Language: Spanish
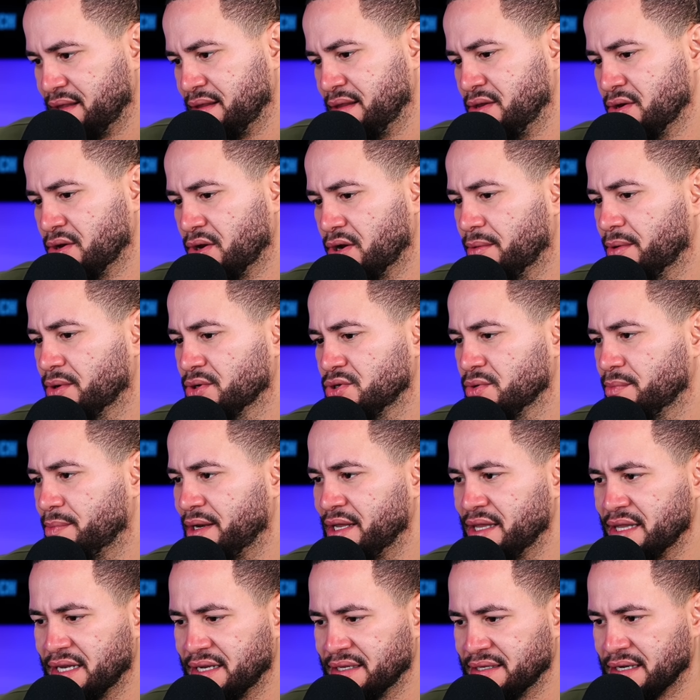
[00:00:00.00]
Yo lo veo súper
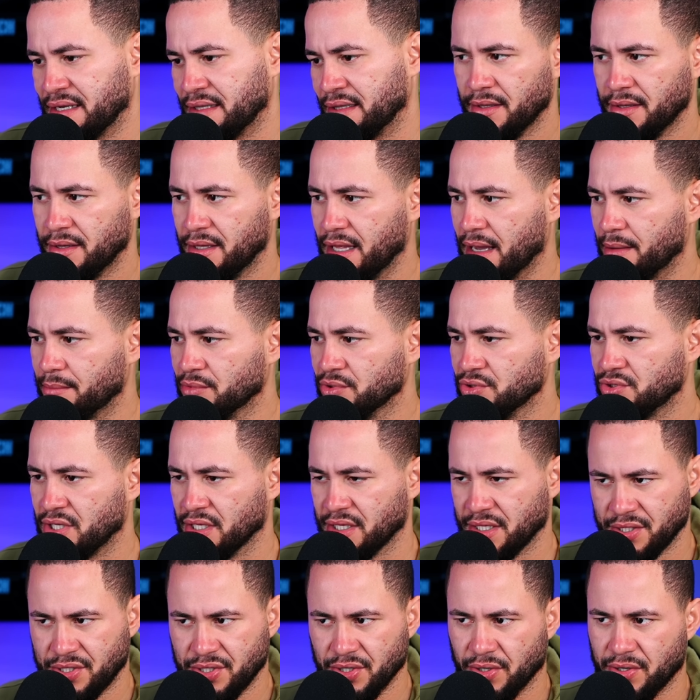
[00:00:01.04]
interesante. Díganme
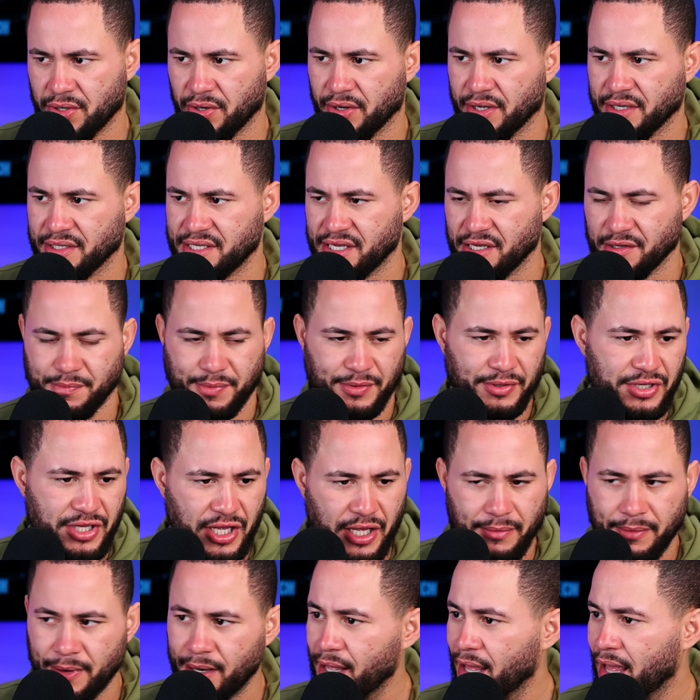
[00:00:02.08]
ustedes, yo creo que sí es
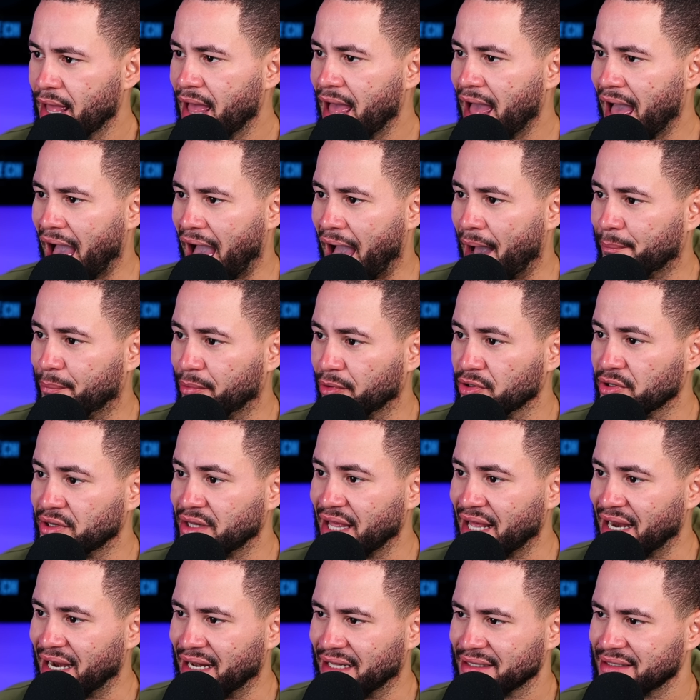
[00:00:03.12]
posible. Apple
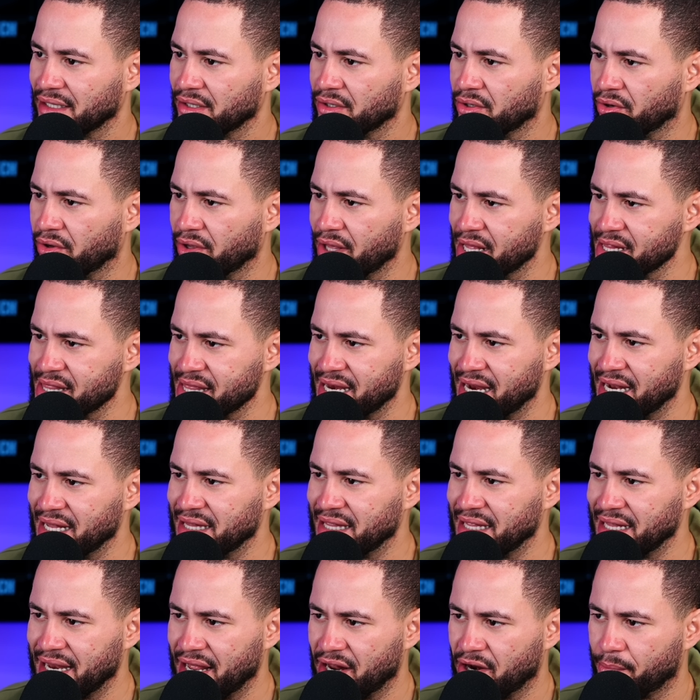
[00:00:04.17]
tiene la tecnología, tiene el
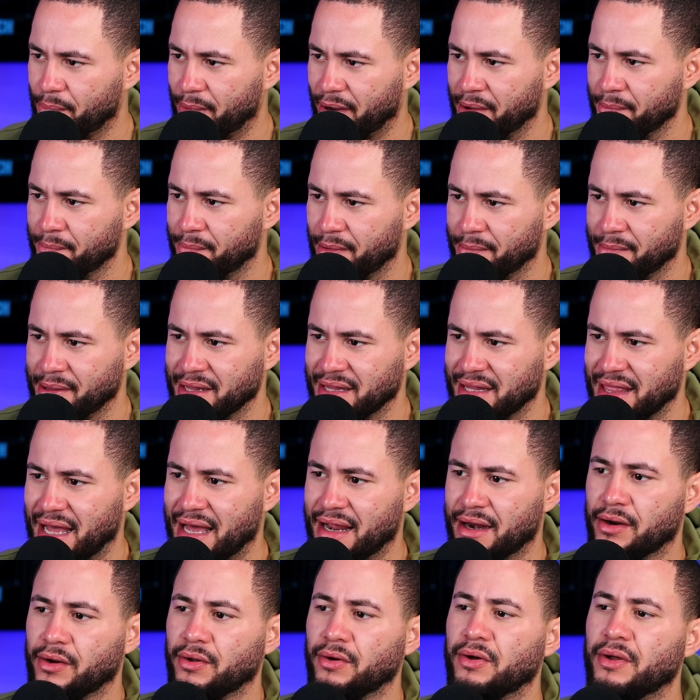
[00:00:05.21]
dinero para
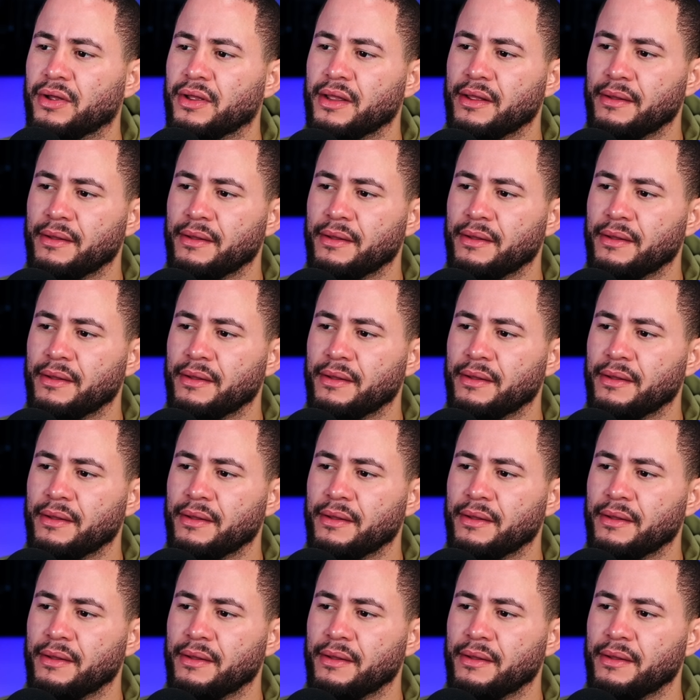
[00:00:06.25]
implementarlo.